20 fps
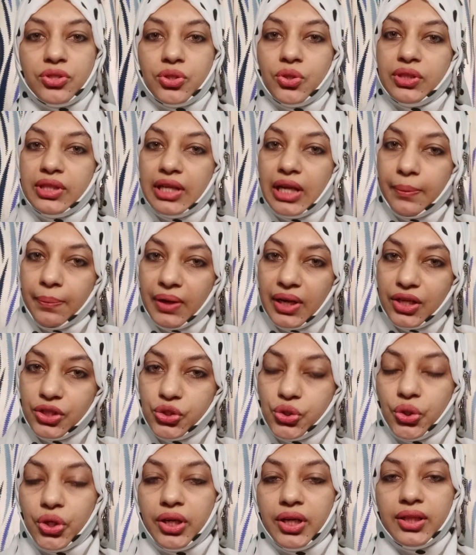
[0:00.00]
ஸோ திரிப்பலா
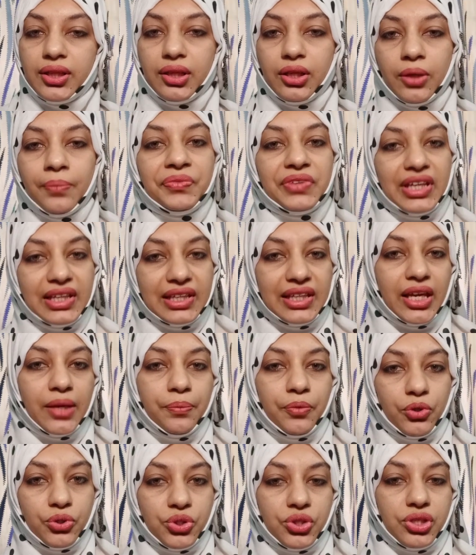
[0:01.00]
சூரணத்தையும் இதே
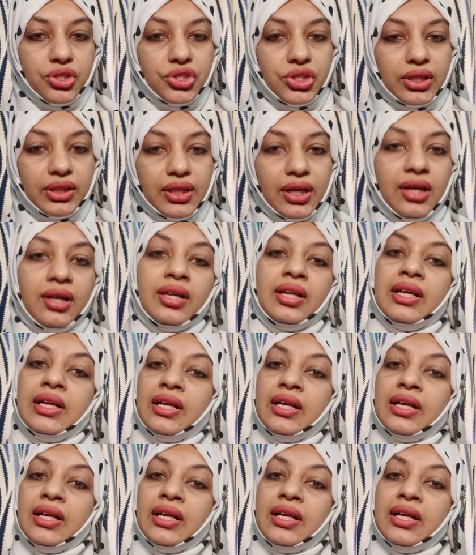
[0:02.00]
ப்ரொசீஜர் தான்